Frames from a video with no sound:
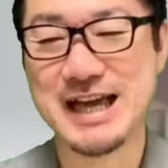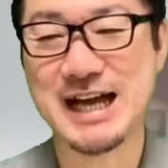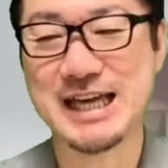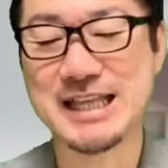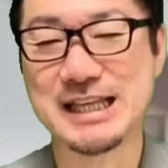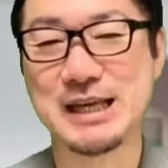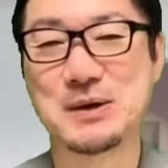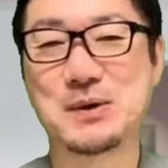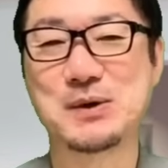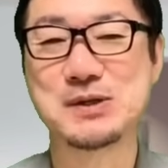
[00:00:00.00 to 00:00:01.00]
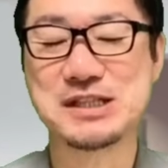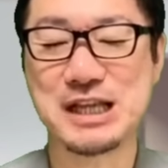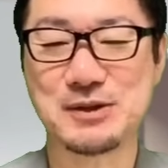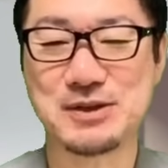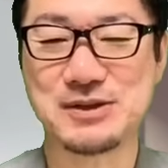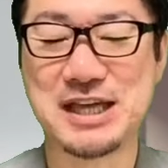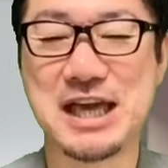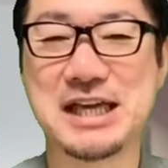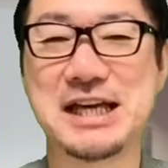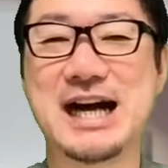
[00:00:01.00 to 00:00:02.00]
挙げた手を下ろしたという
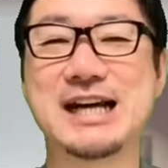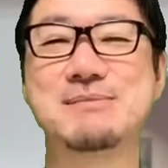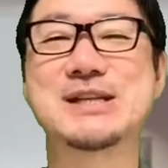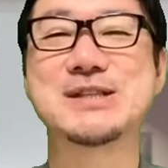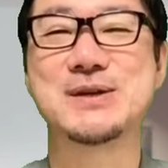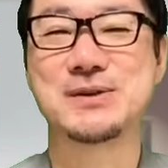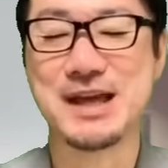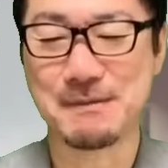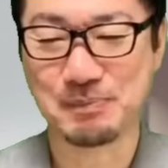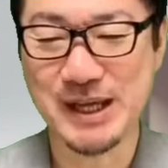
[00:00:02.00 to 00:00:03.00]
経緯がありますよね。